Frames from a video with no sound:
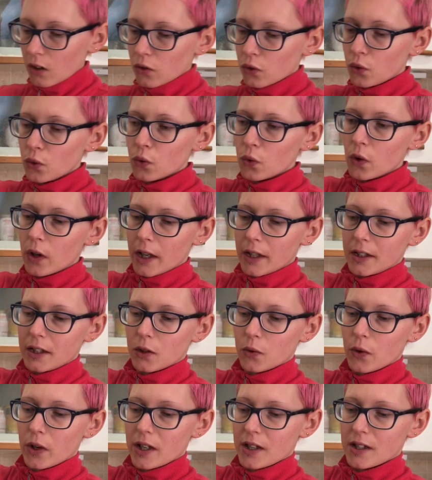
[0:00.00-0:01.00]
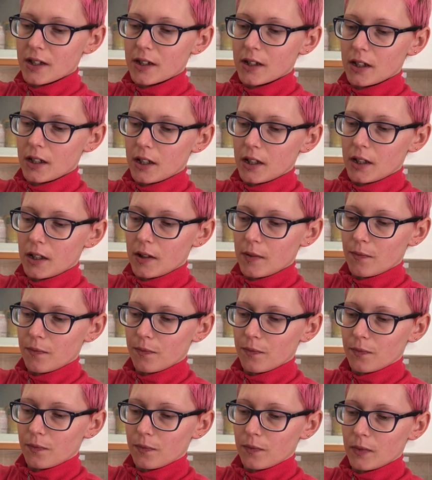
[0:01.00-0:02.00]
due di questi,
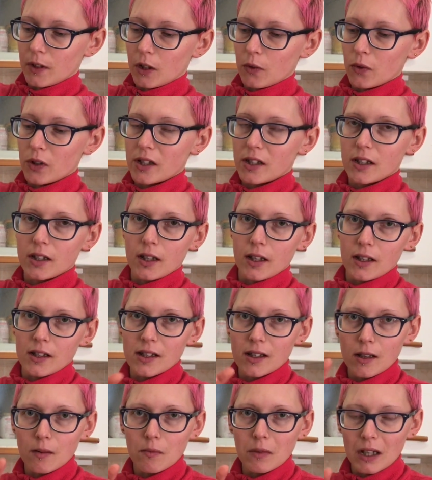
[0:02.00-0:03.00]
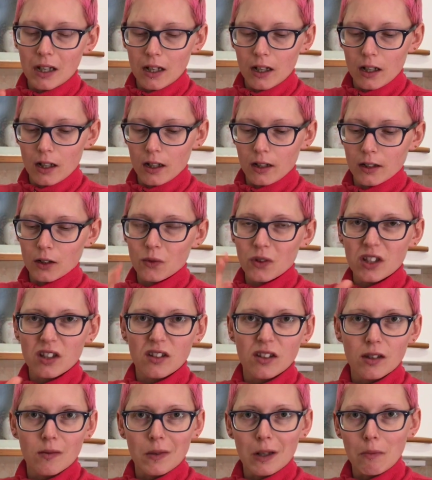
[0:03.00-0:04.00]
di queste simil, di questi
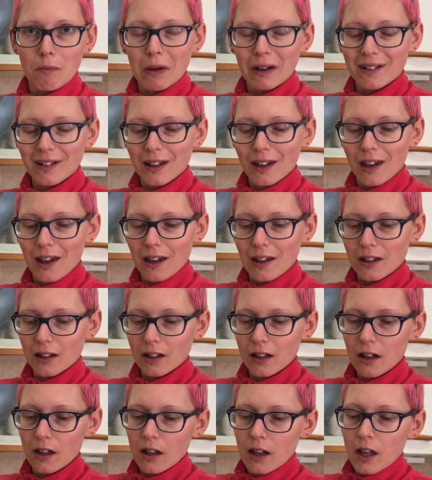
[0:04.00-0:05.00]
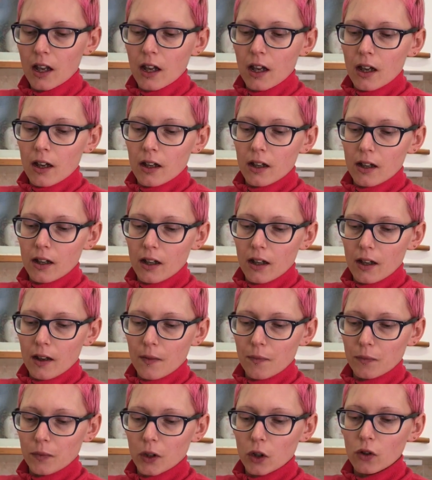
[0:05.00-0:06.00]
simil pancake
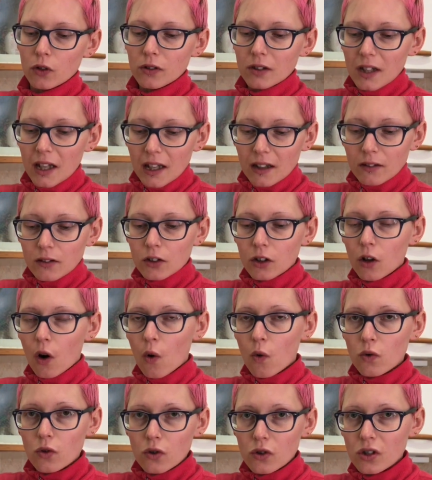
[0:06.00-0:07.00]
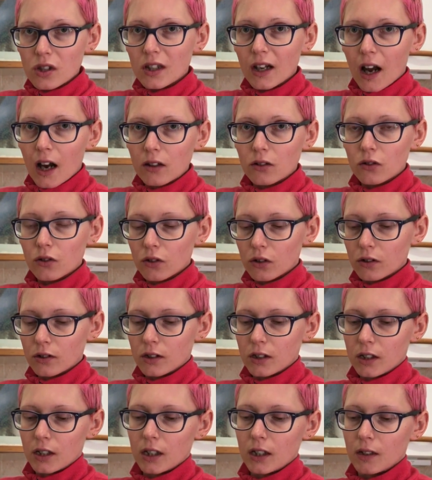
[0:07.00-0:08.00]
ehm, con dentro uno strato
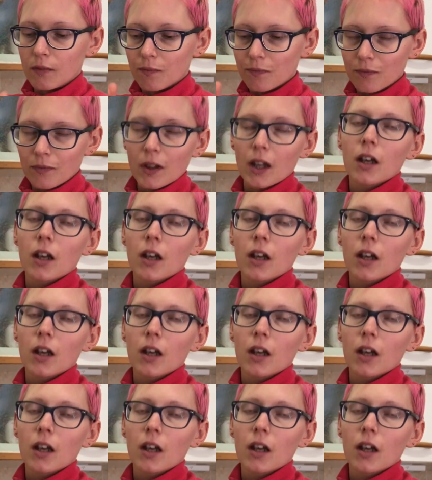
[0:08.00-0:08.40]
di